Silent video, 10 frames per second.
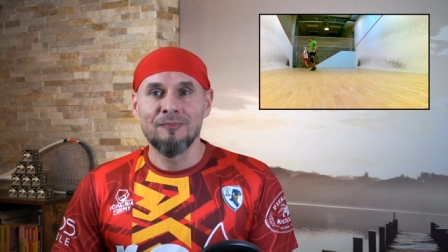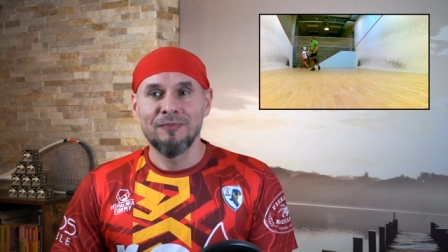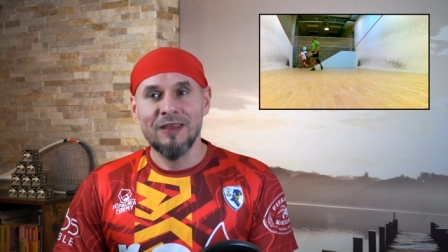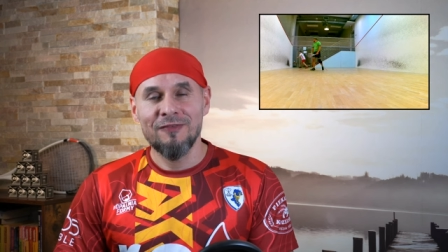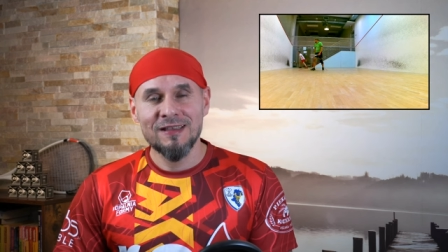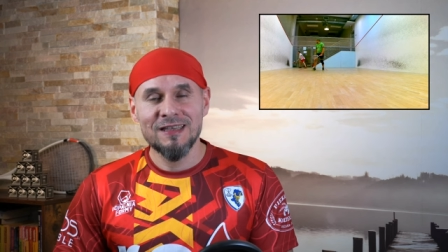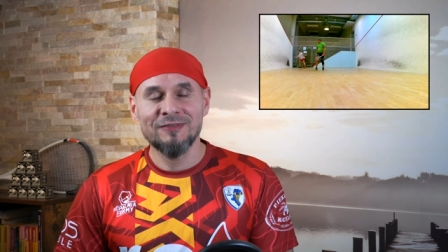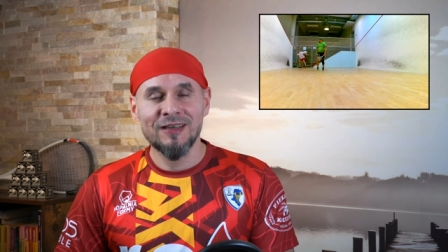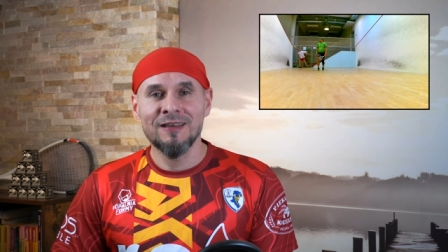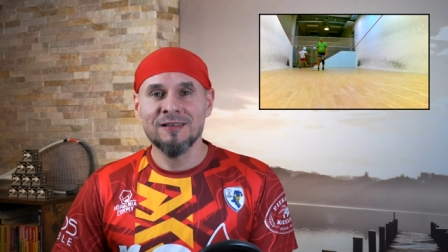Mniej
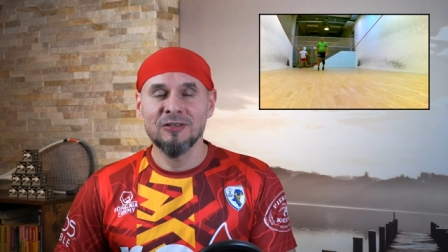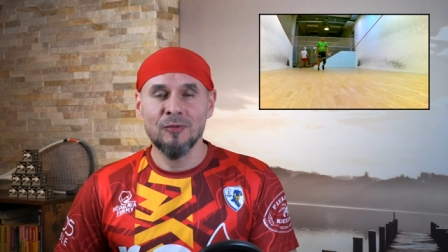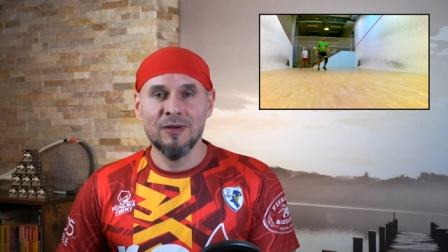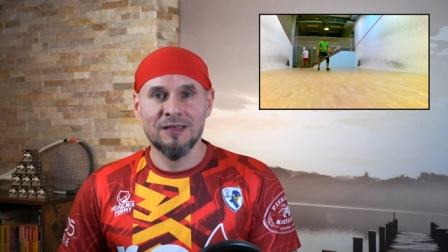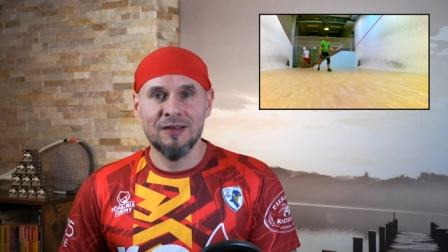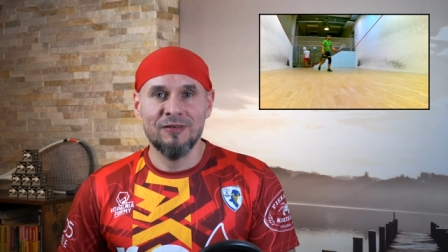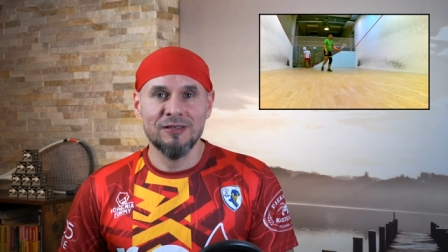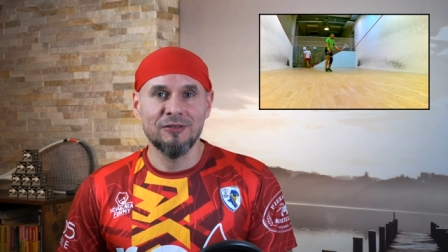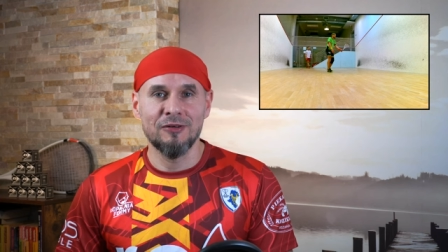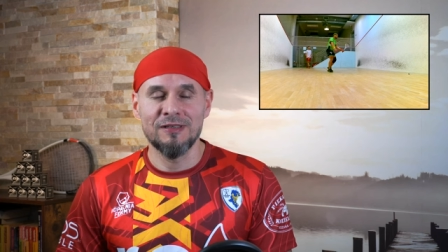więcej w takich sytuacjach
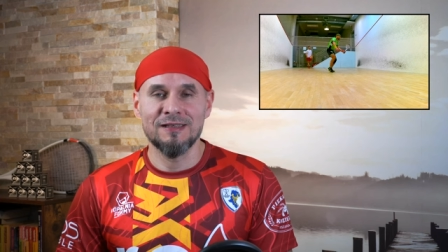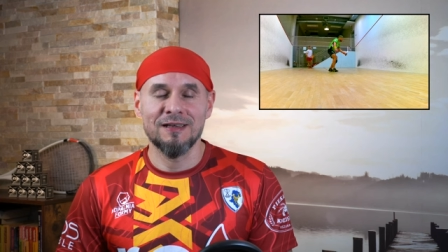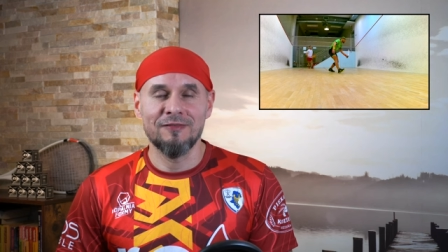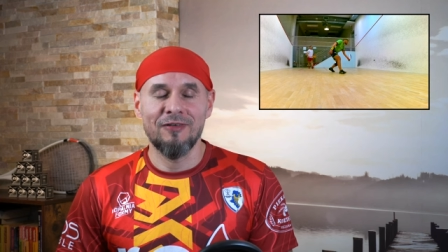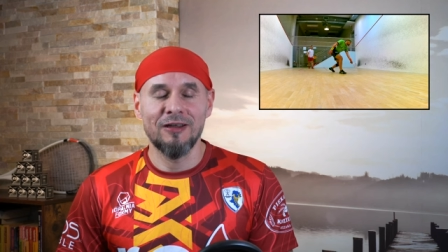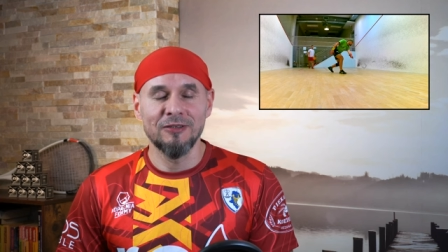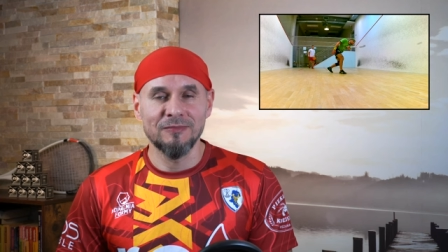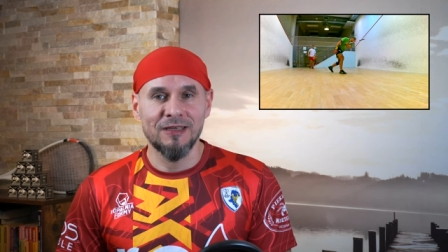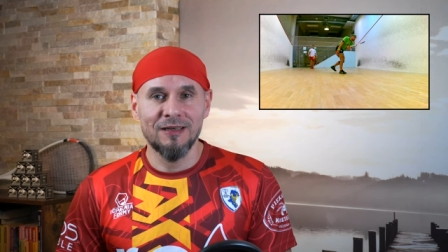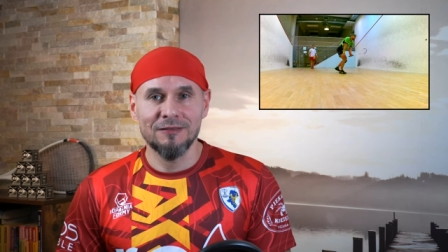właśnie oni
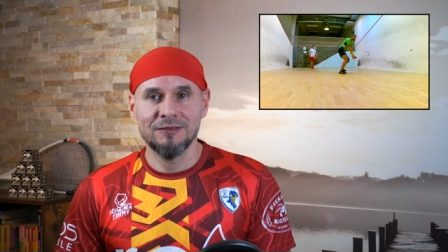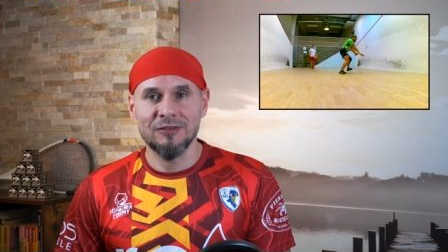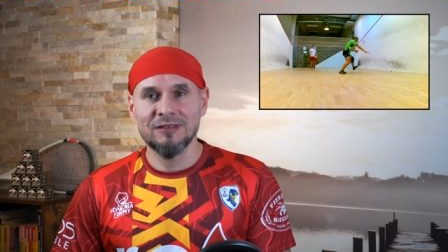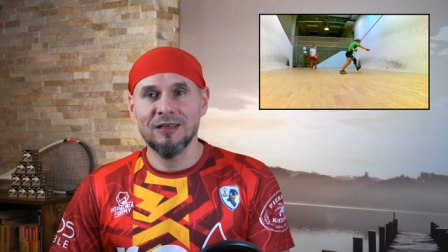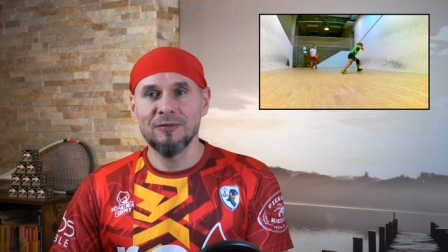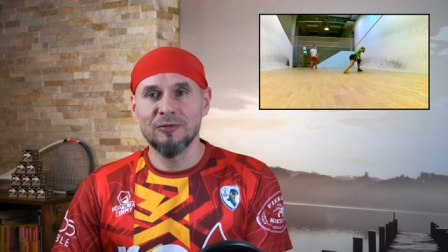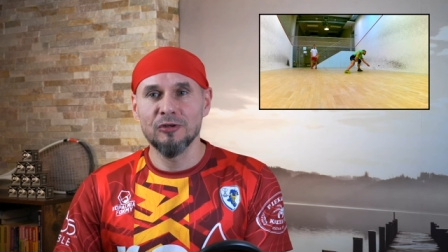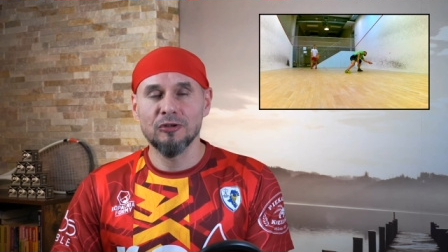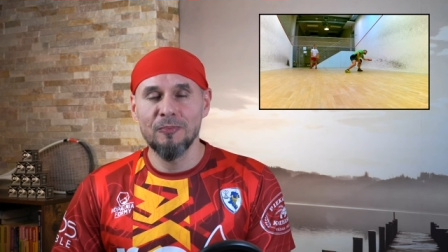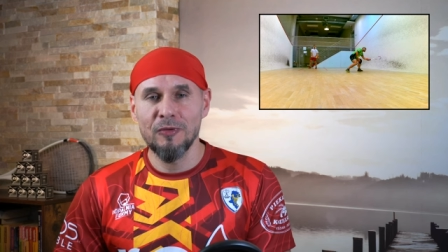zagrywają, tak? Dostają
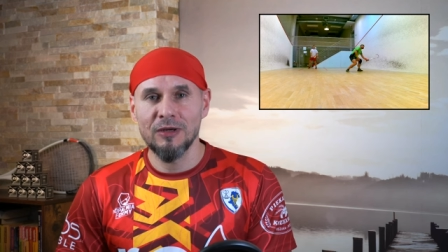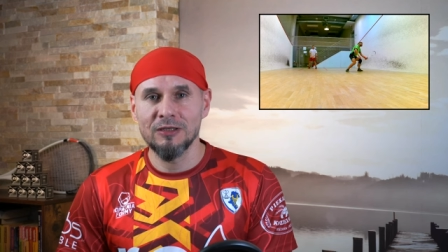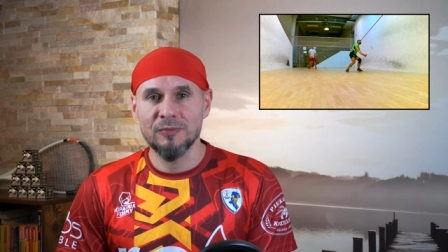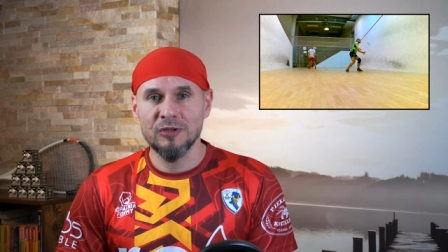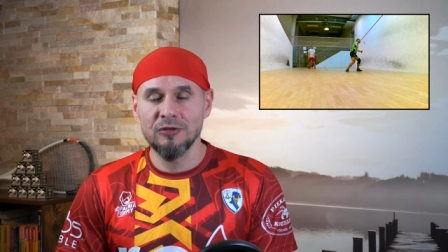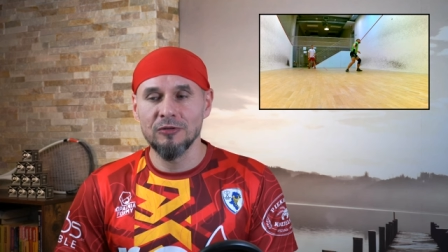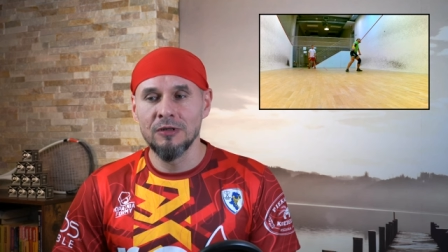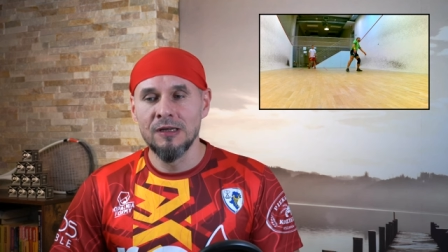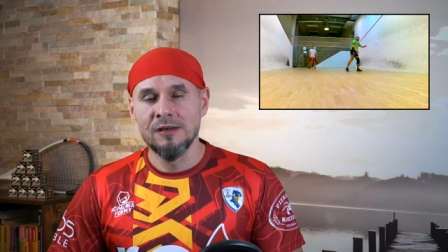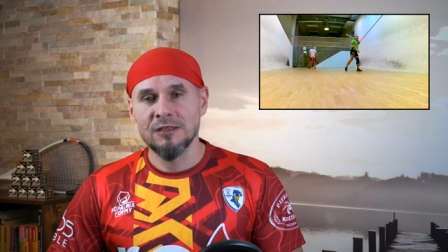krótką piłkę do
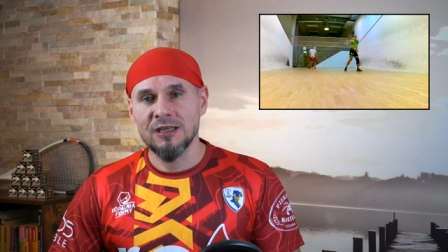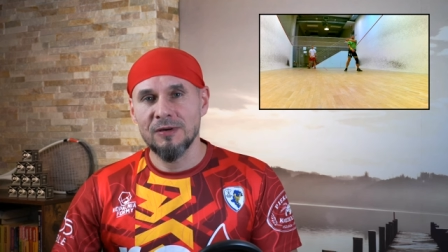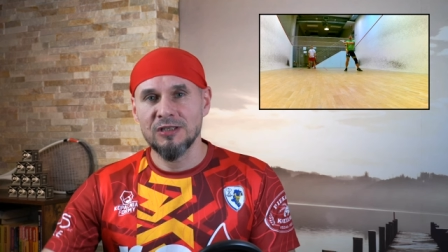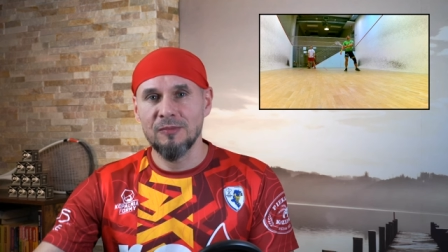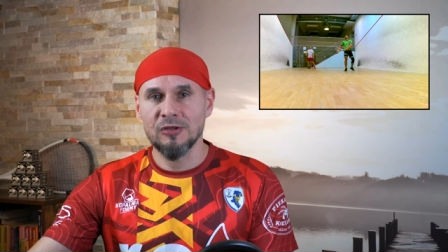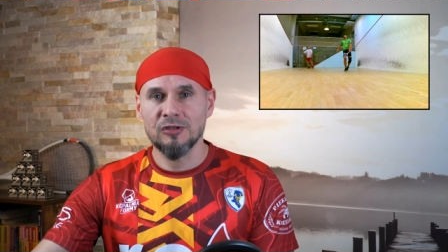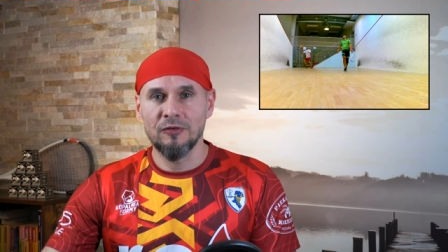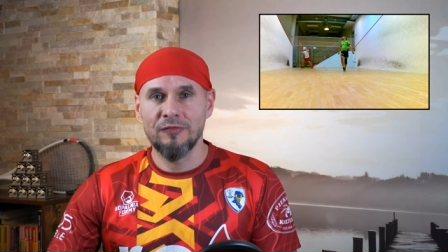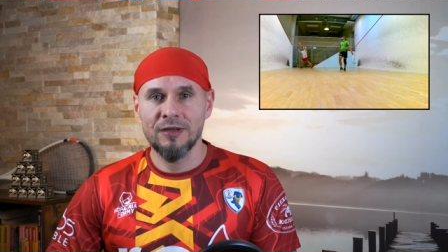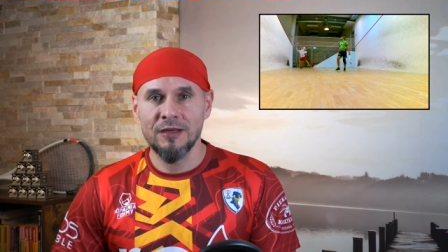przodu, trzeba się
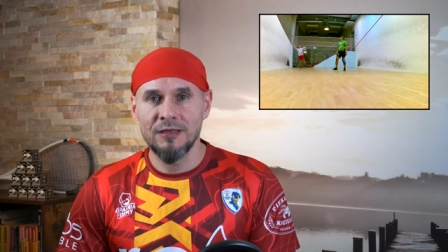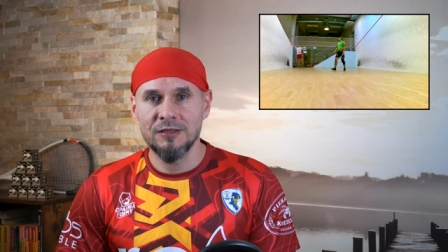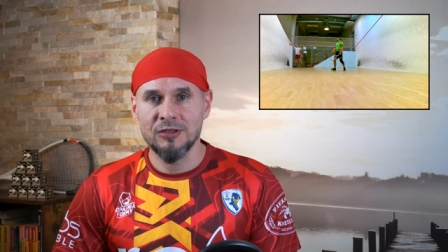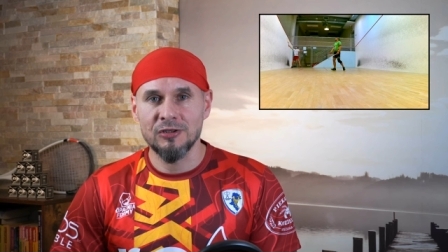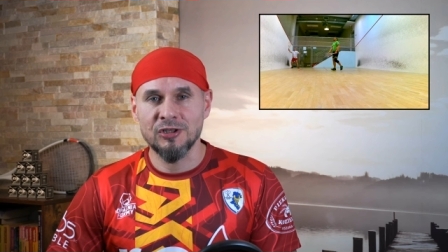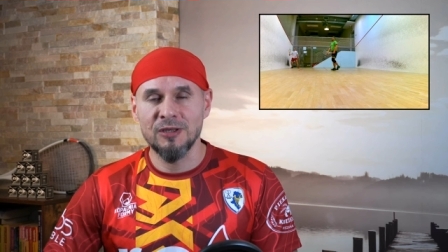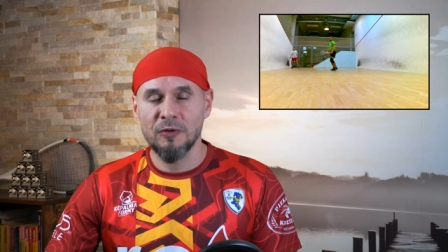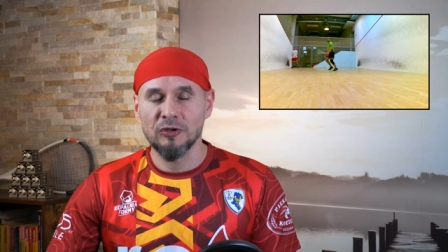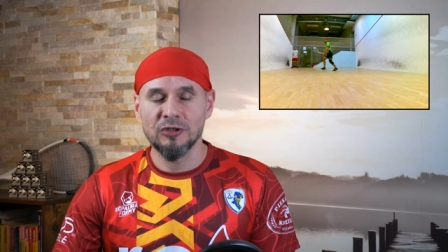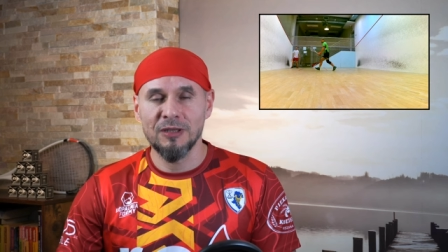mocno wychylić,
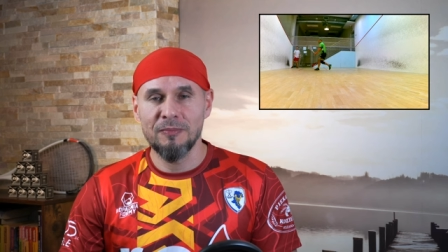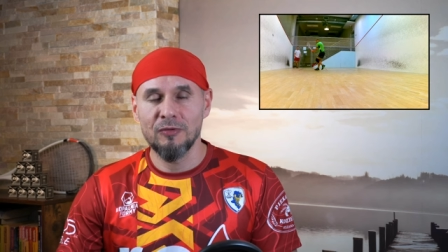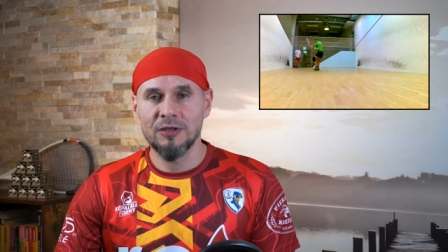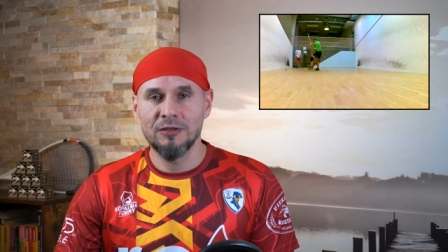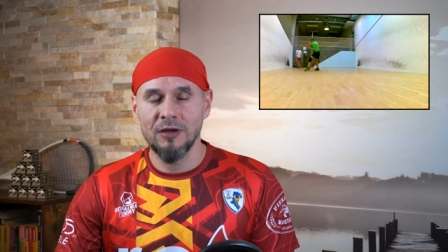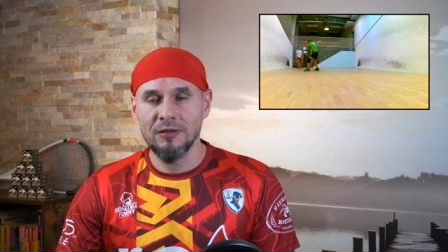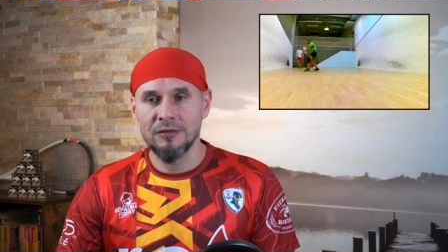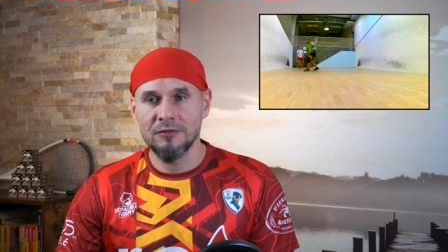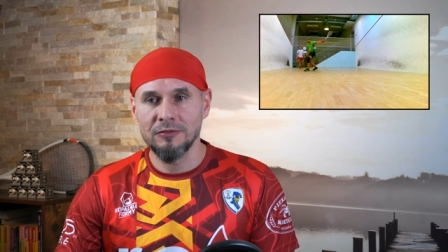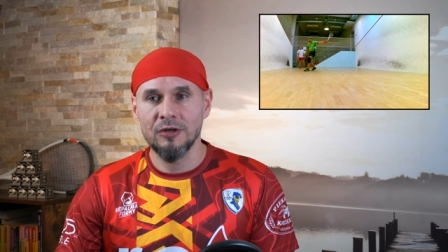szybko do tej piłki
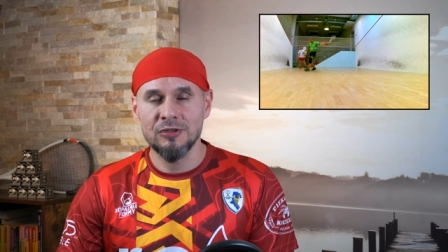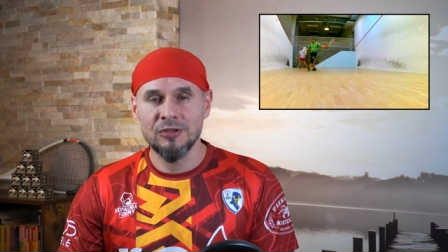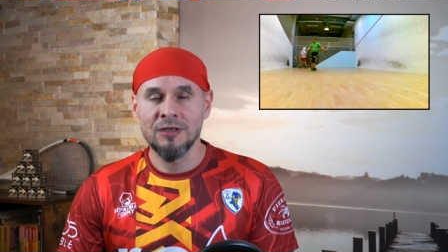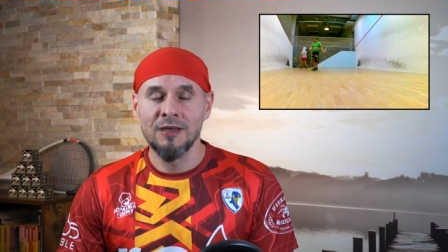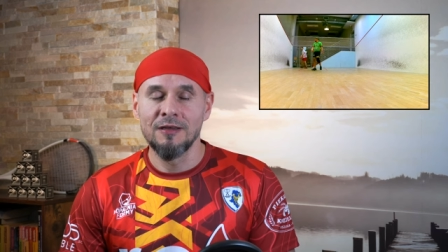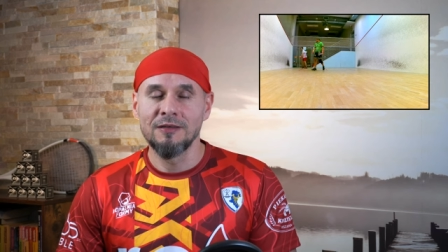doj dojść.